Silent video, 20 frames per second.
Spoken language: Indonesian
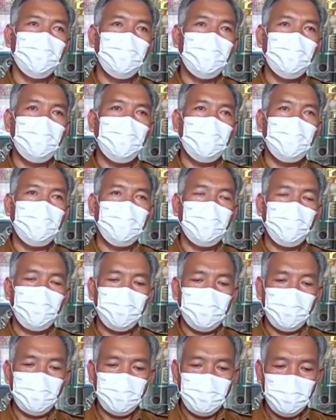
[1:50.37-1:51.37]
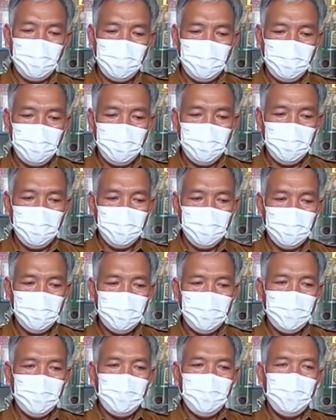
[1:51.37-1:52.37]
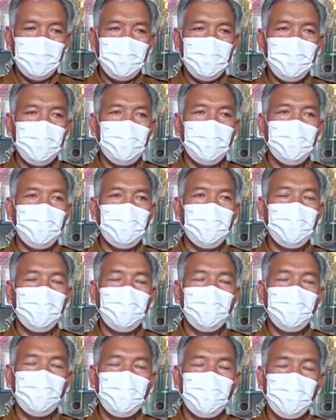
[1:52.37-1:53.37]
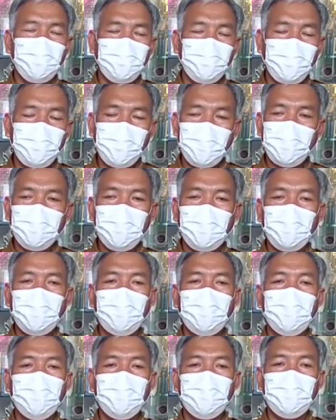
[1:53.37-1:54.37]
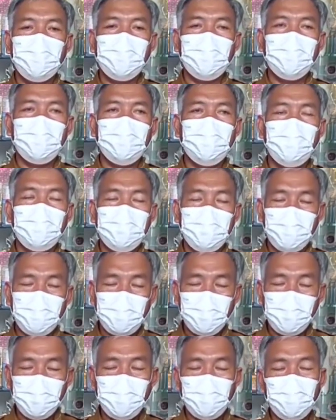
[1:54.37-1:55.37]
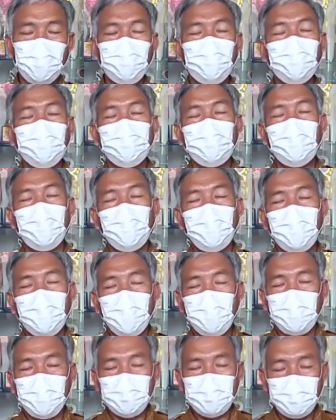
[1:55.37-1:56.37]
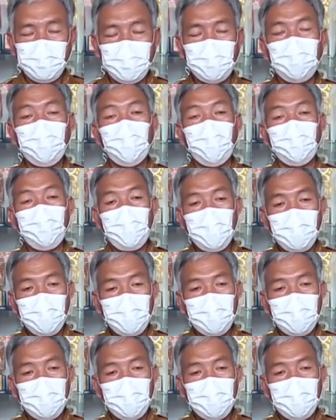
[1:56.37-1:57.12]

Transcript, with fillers: dengan adanya PTMT ini, eh, pembelajaran eh, di SD Sekolah 1 bisa cepat normal.